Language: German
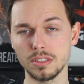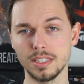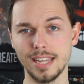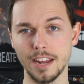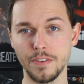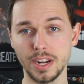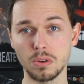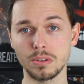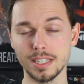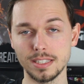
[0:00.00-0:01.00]
und die
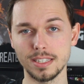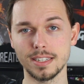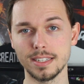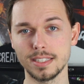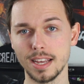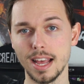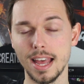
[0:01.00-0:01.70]
Entwicklung des Titels